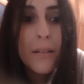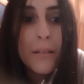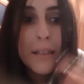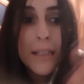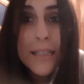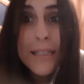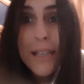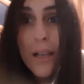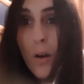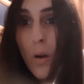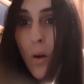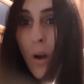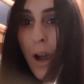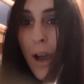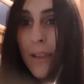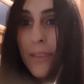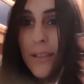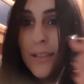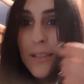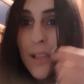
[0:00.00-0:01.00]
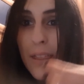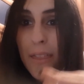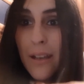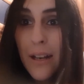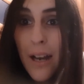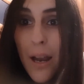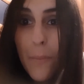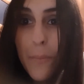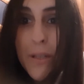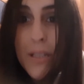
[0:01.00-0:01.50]
díselo antes de
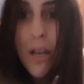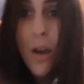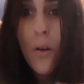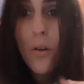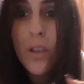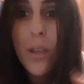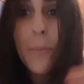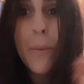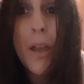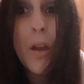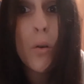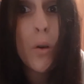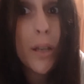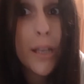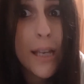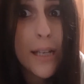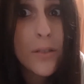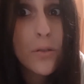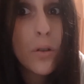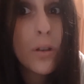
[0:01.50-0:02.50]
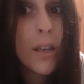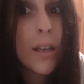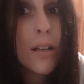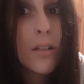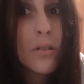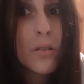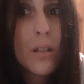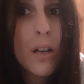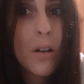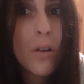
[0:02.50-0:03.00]
hacerle la pizza, oye, mira, no hay esto,
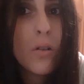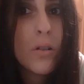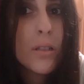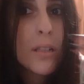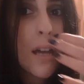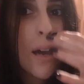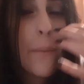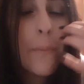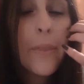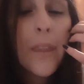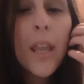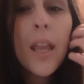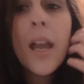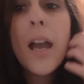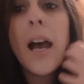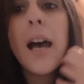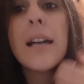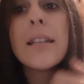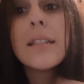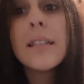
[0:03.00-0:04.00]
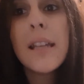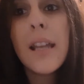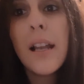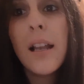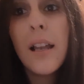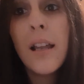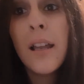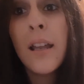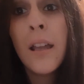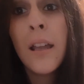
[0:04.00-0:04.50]
¿quieres otra cosa? Así
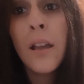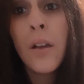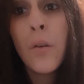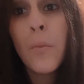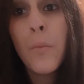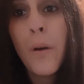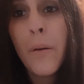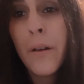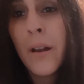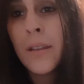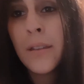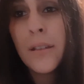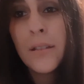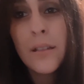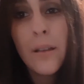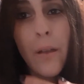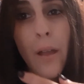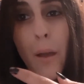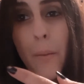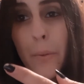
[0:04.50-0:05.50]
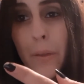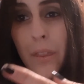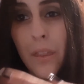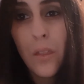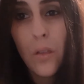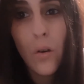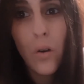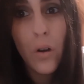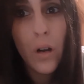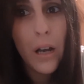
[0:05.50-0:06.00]
que como Abraham ya se había
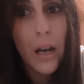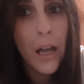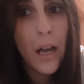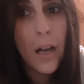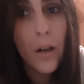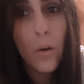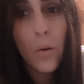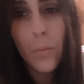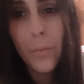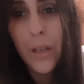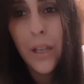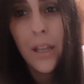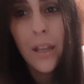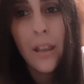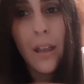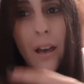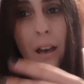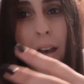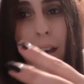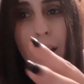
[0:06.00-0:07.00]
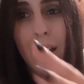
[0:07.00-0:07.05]
pedido la comida,